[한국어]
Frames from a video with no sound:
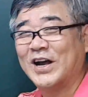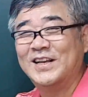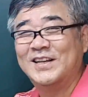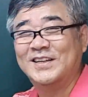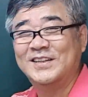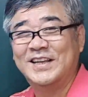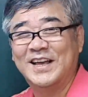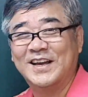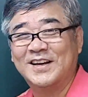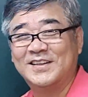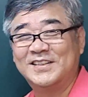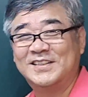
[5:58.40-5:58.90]

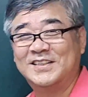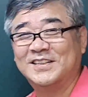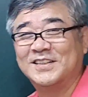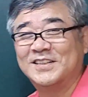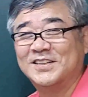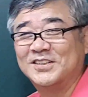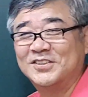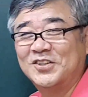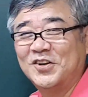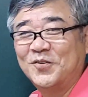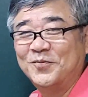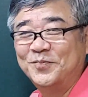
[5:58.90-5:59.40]
관련된
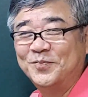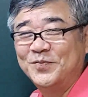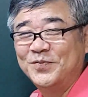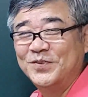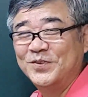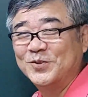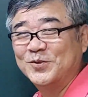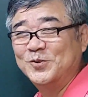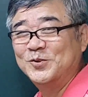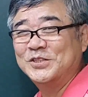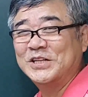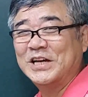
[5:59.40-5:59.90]
것이거든요.
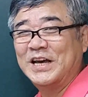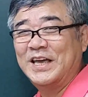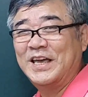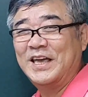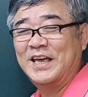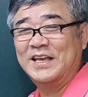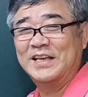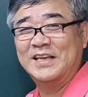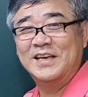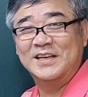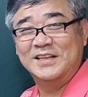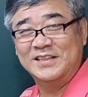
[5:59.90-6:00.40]

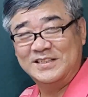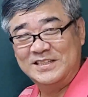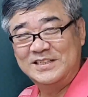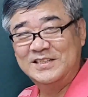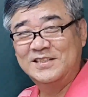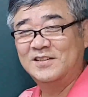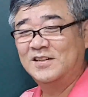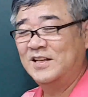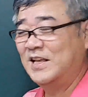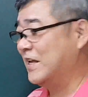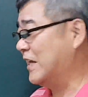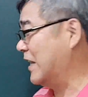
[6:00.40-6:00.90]
군사의
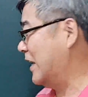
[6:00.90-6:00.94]
진을